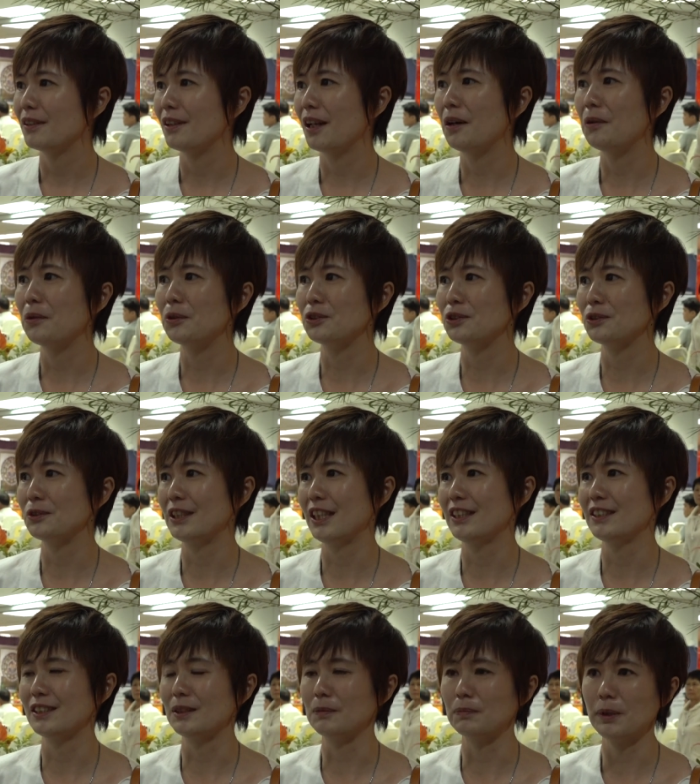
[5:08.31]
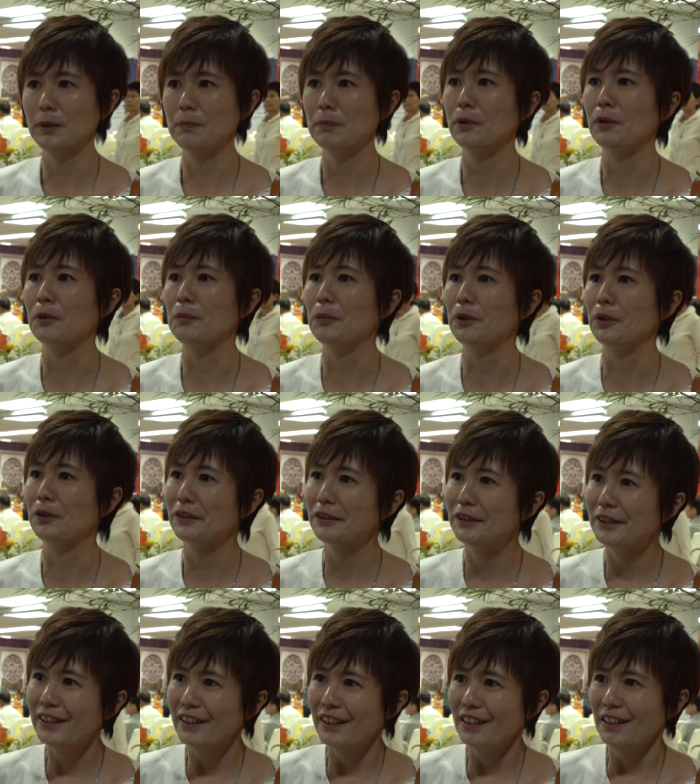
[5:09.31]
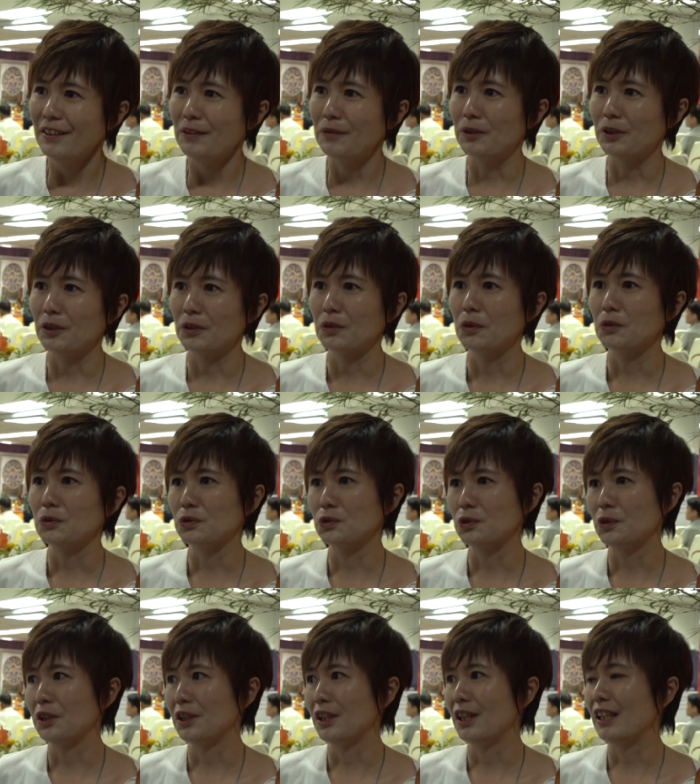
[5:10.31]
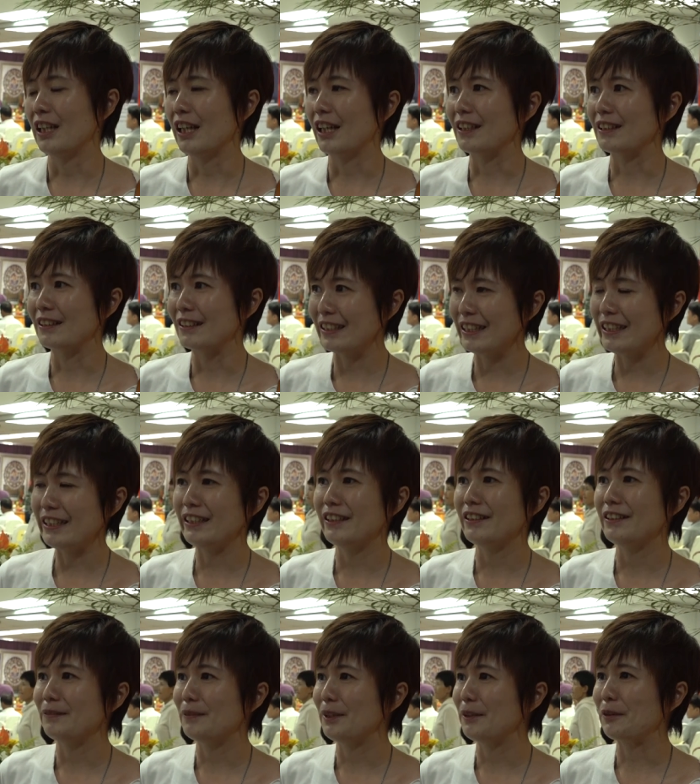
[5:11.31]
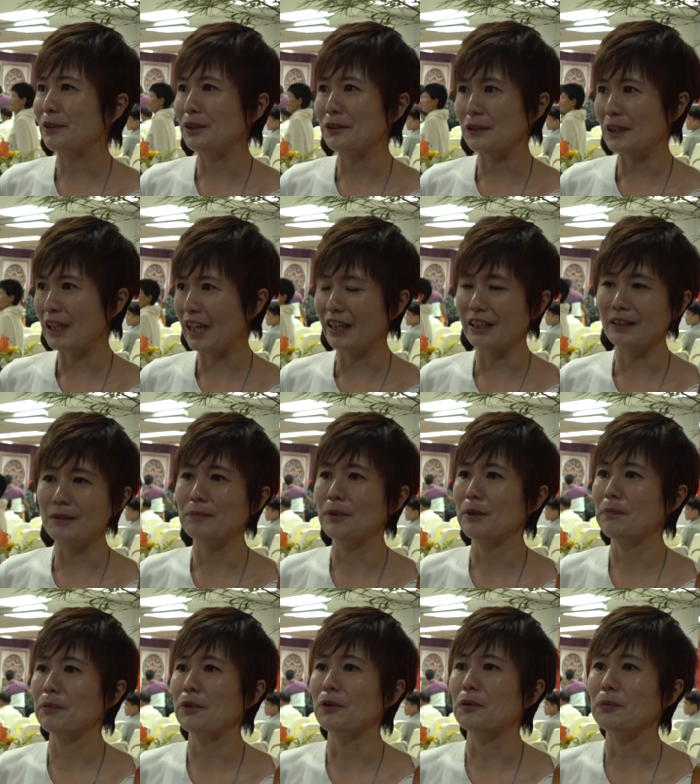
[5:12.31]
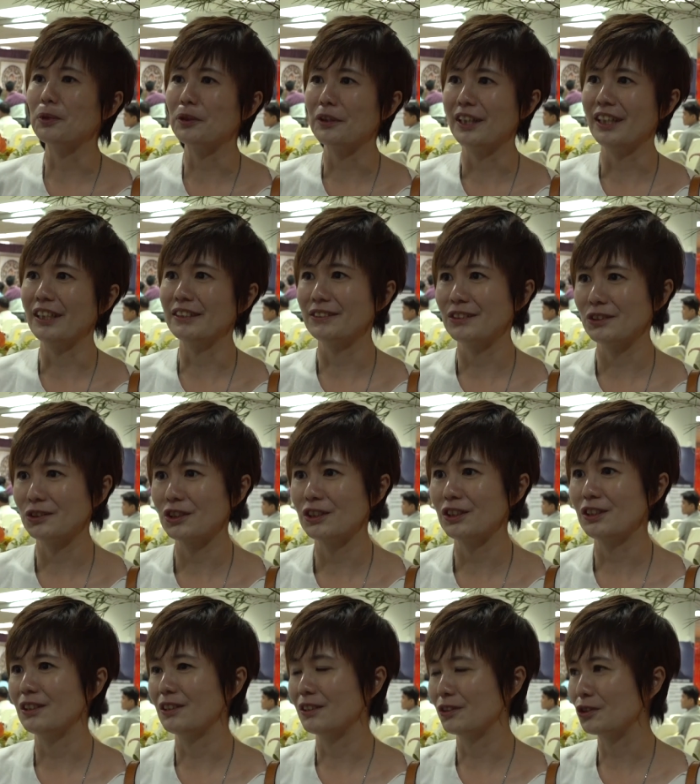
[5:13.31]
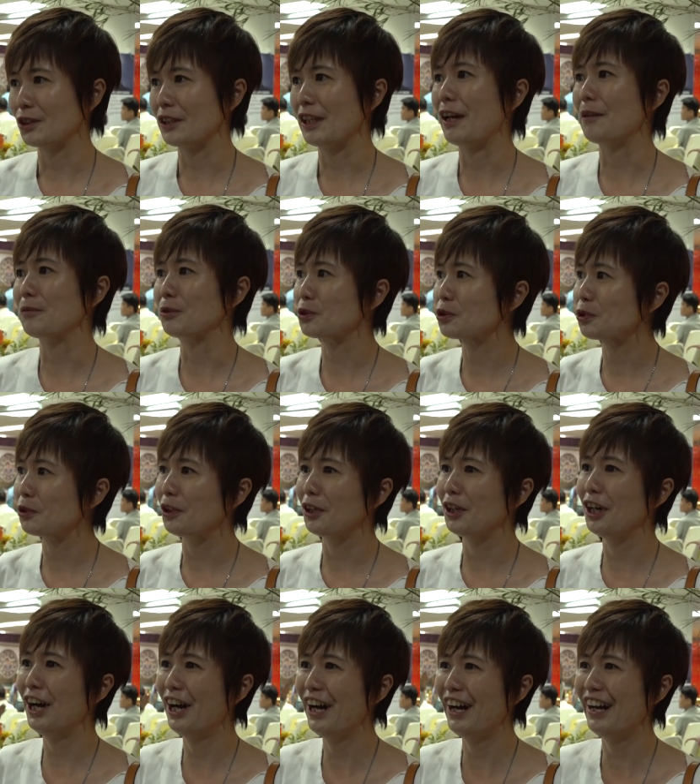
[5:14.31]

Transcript: 然后我就这样子被 promote 我的工作，两一年里面我都有两个被 promote 啊，就是做的还不错。